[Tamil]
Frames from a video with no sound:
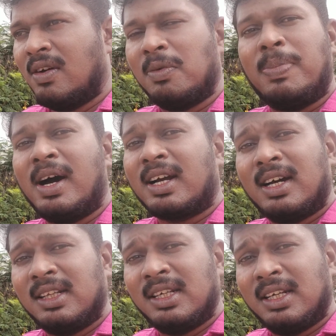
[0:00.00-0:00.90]
அவர்
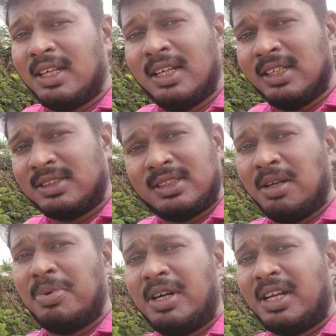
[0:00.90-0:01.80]
பார்க்காத
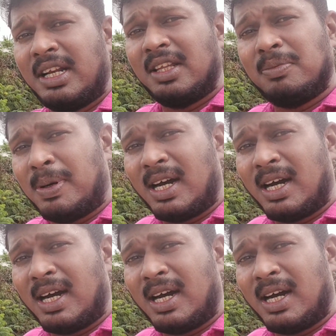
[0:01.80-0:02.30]
செலிப்ரிட்டி கிடையாது